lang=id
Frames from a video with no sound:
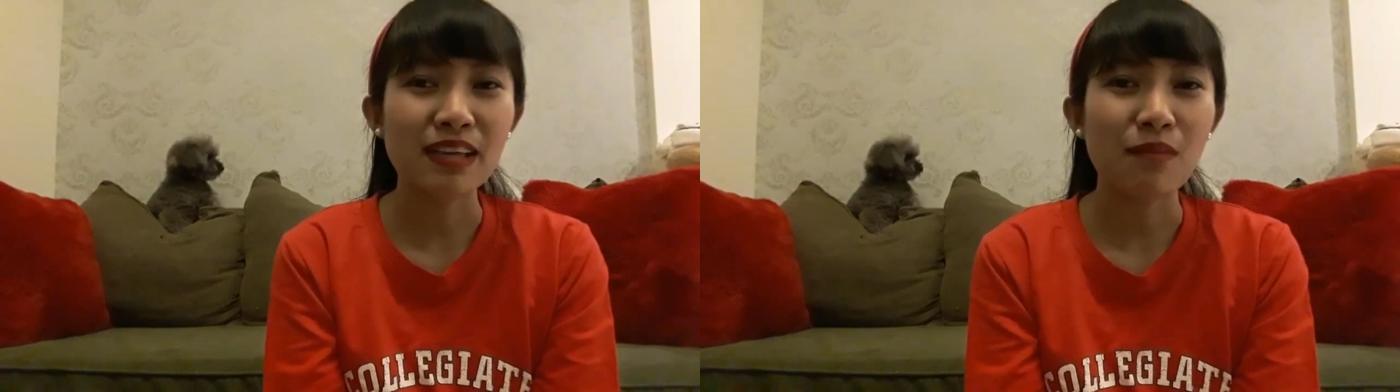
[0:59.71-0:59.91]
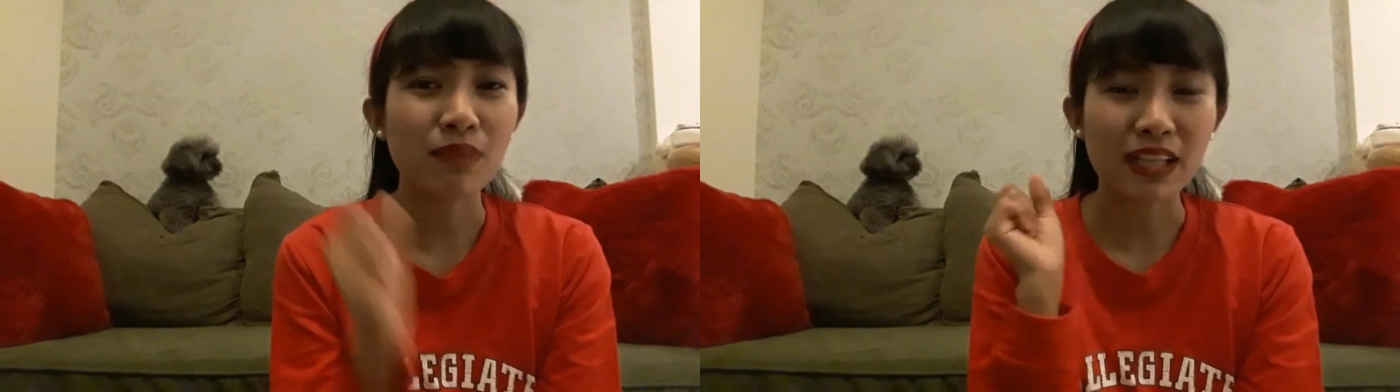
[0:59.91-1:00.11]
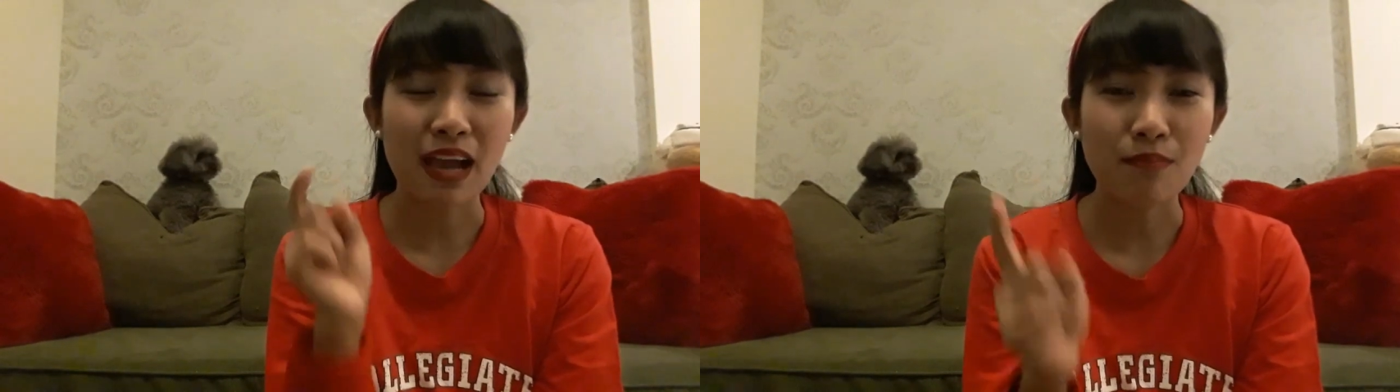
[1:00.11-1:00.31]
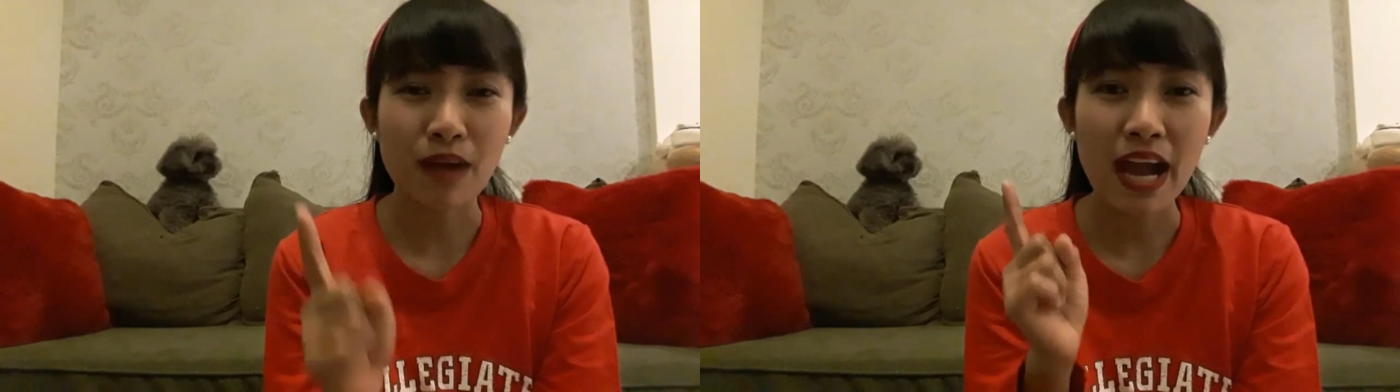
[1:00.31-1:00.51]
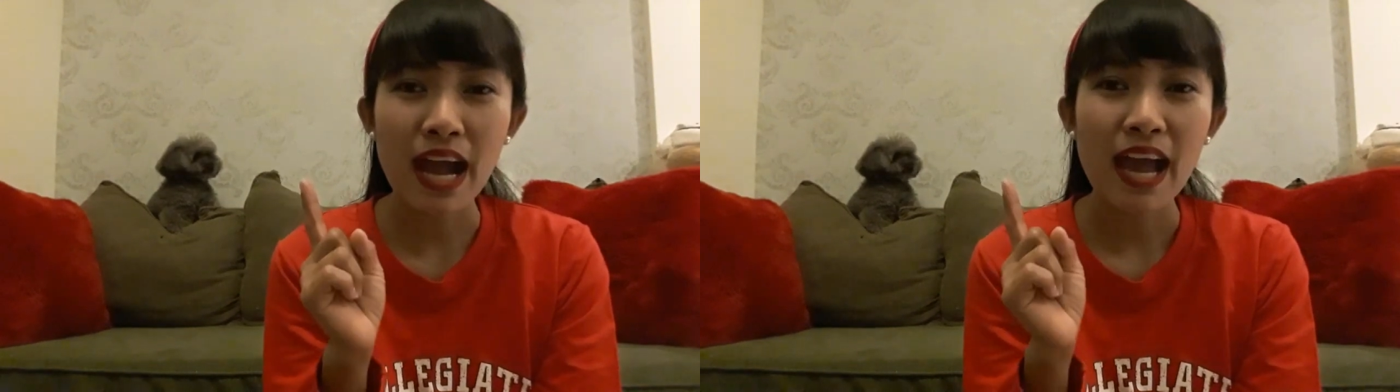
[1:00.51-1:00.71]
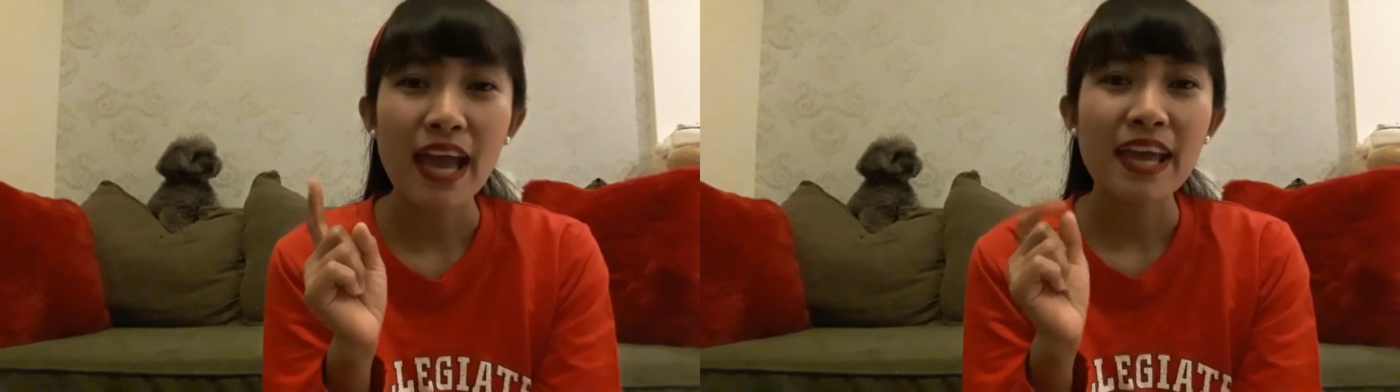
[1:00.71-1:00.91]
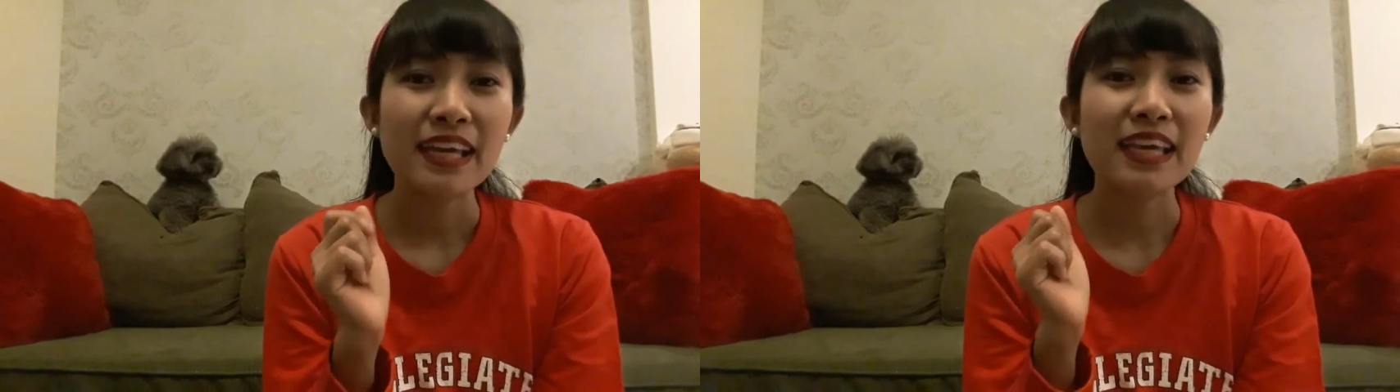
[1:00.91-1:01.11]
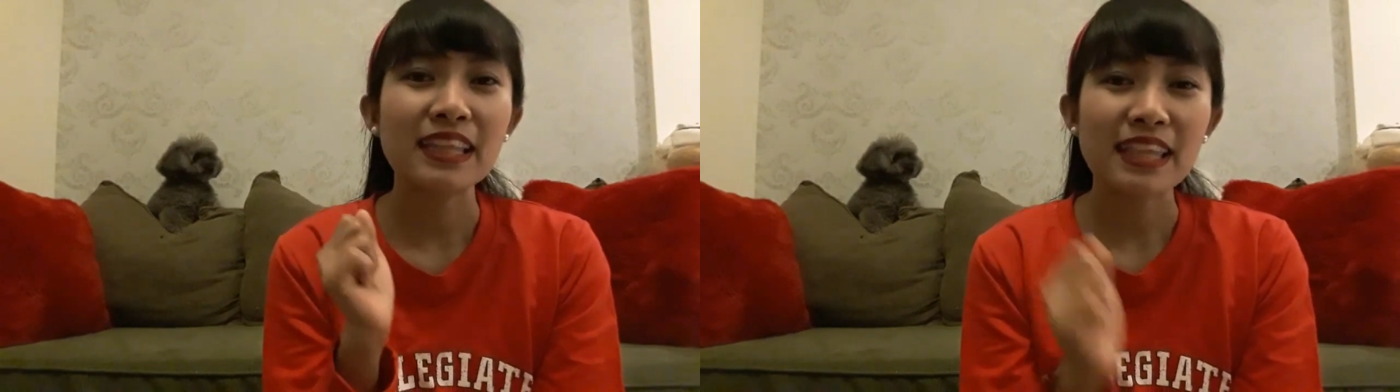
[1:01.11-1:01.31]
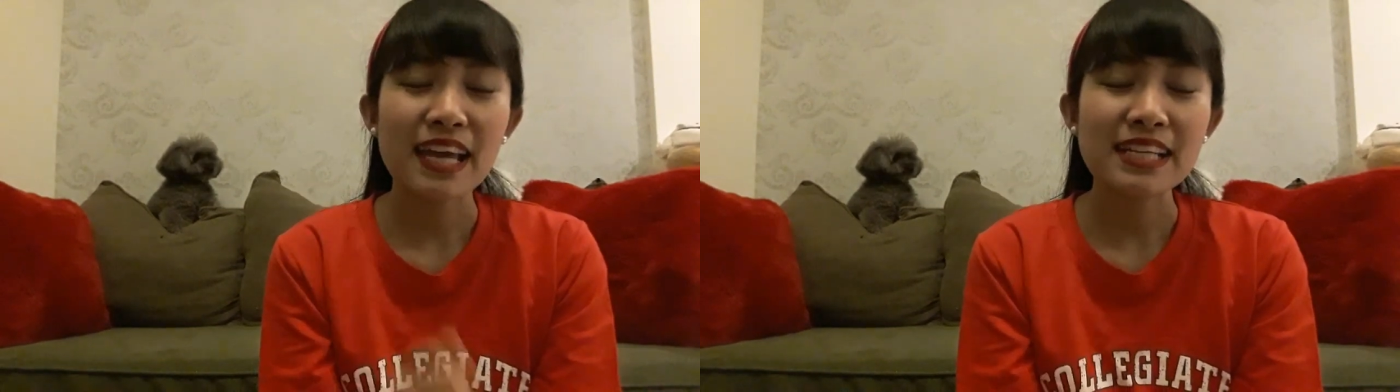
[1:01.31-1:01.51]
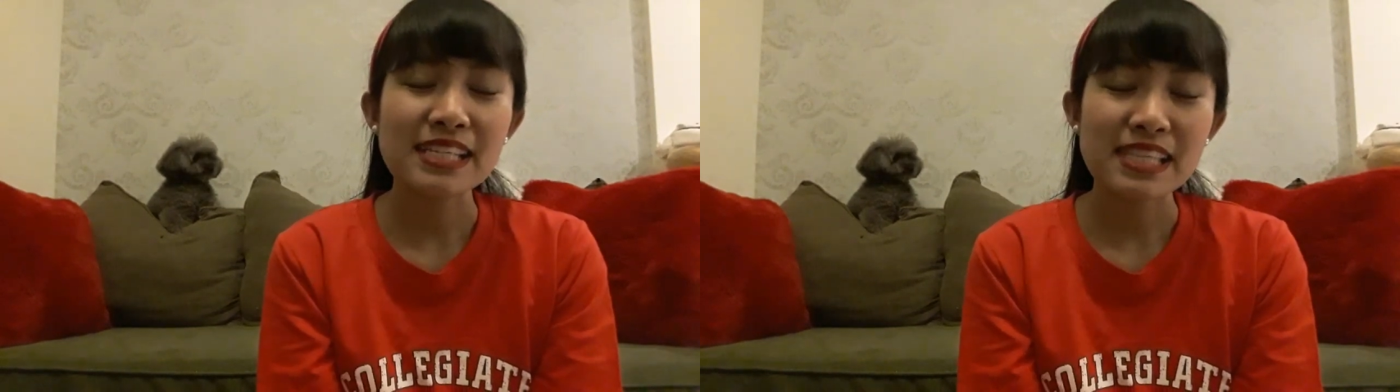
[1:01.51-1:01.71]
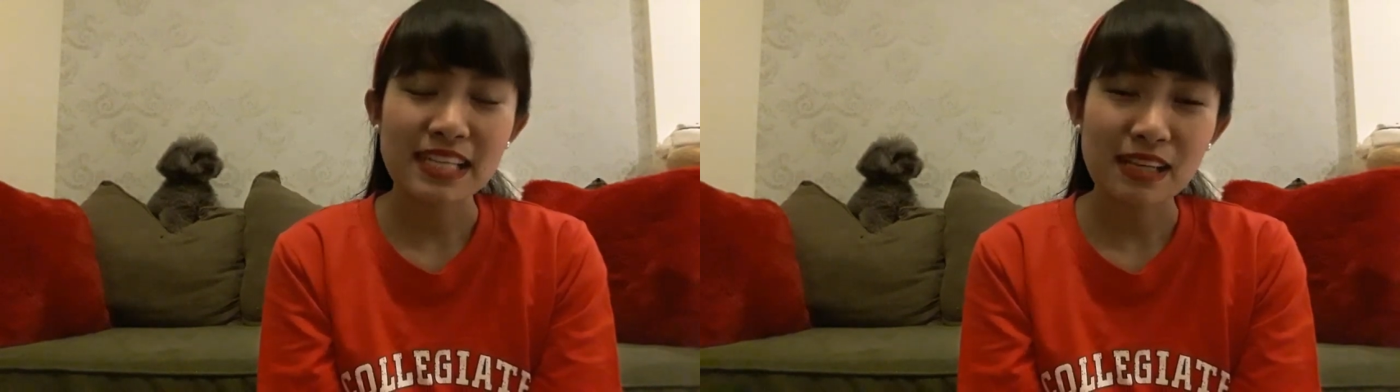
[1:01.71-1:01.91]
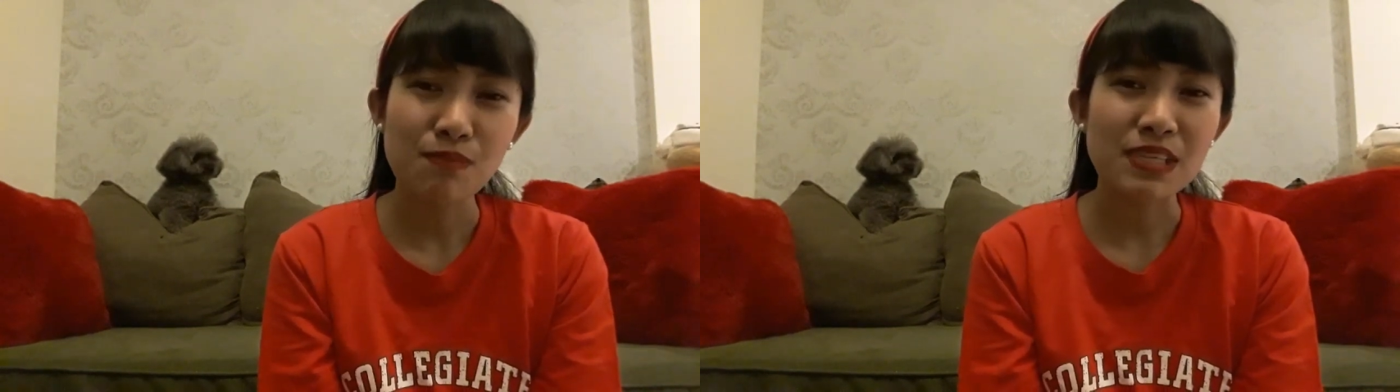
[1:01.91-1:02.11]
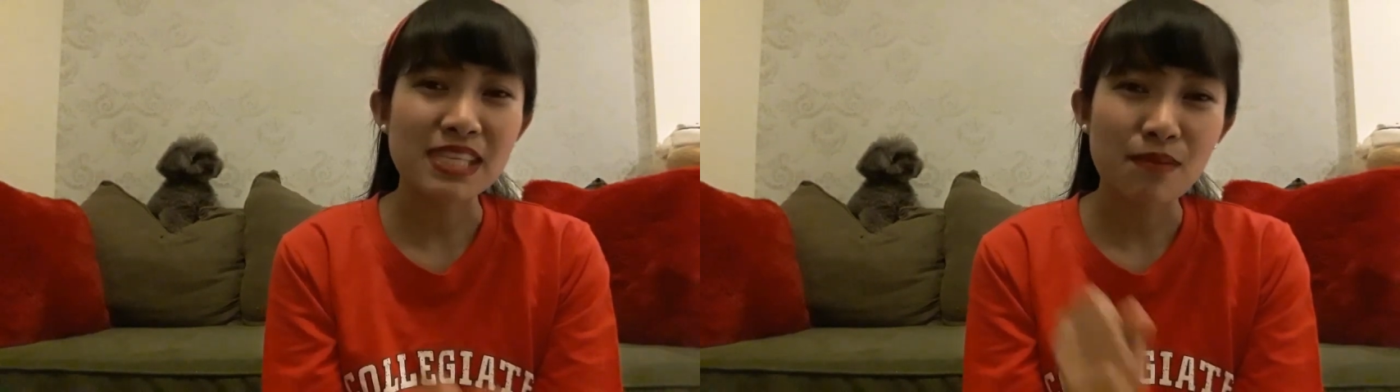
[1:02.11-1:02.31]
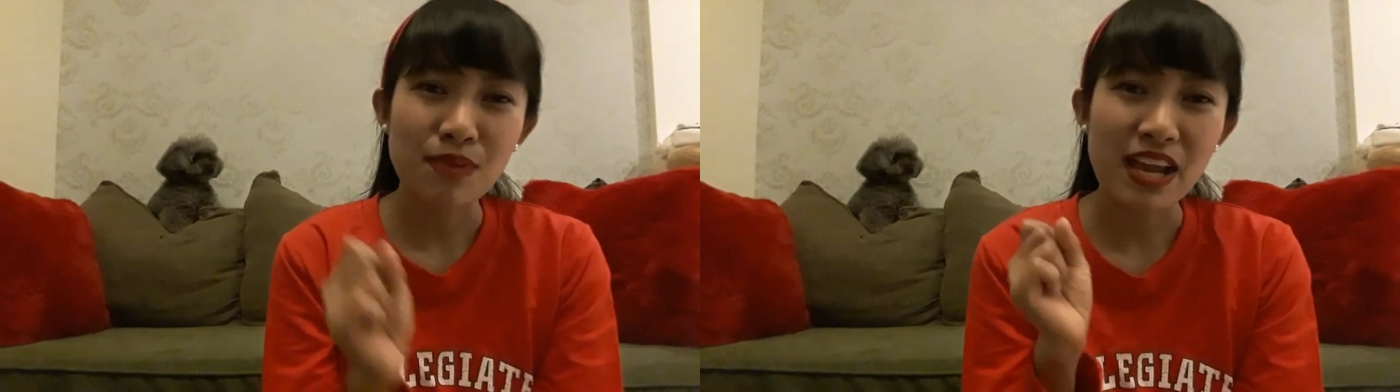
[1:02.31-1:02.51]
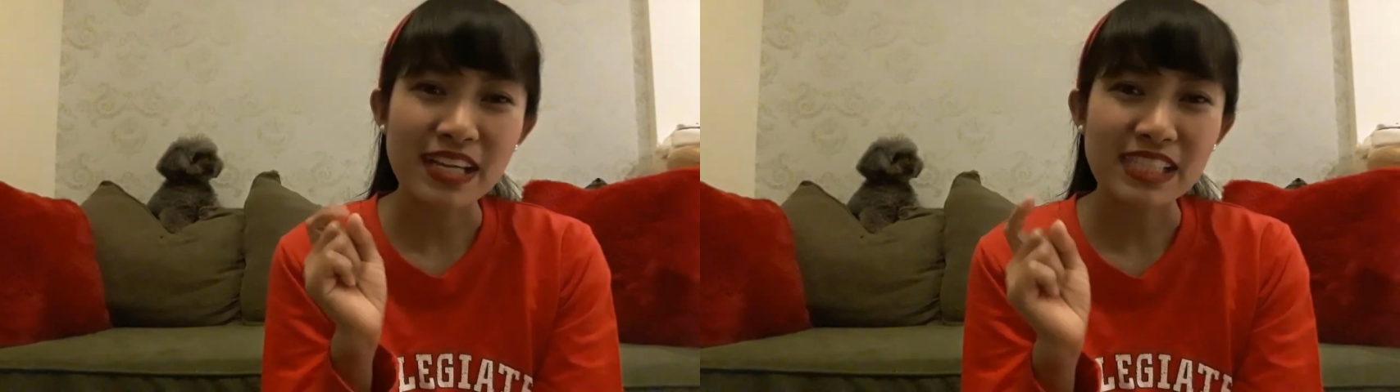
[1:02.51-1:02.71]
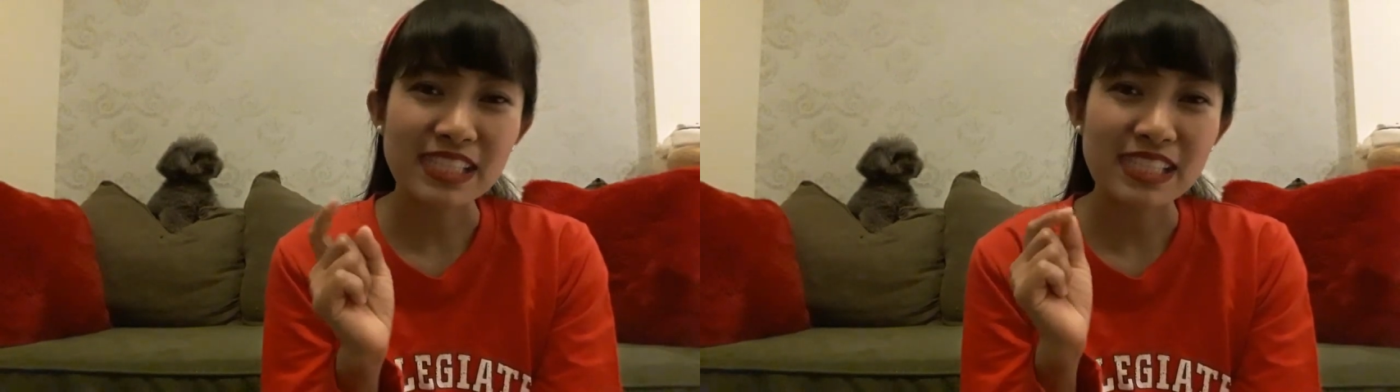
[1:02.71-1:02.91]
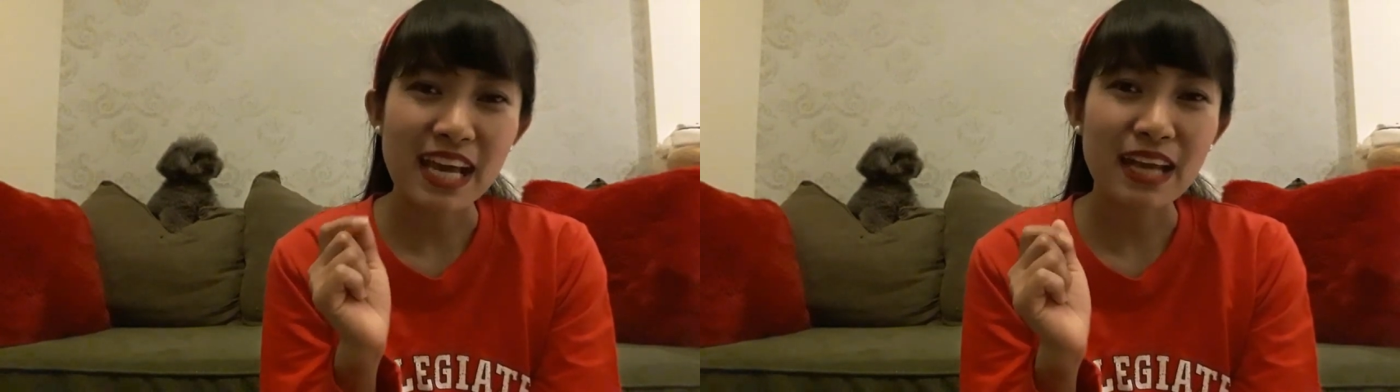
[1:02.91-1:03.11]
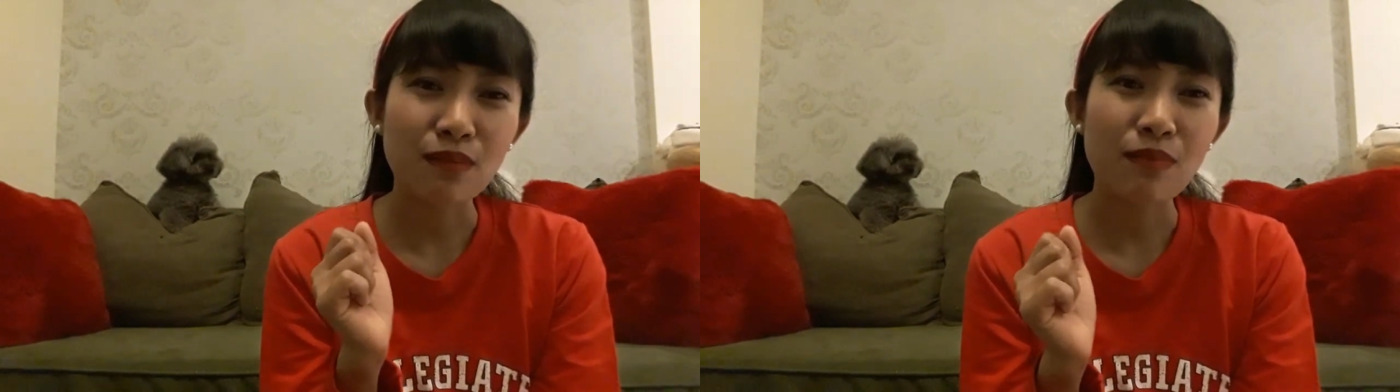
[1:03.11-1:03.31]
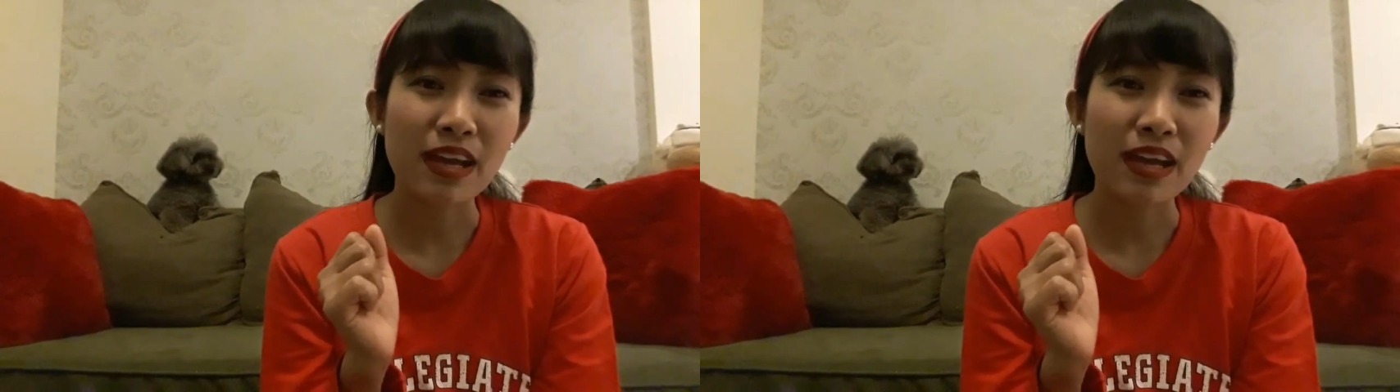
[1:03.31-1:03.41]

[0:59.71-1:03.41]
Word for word: Yang pertama, kita di sini bisa belajar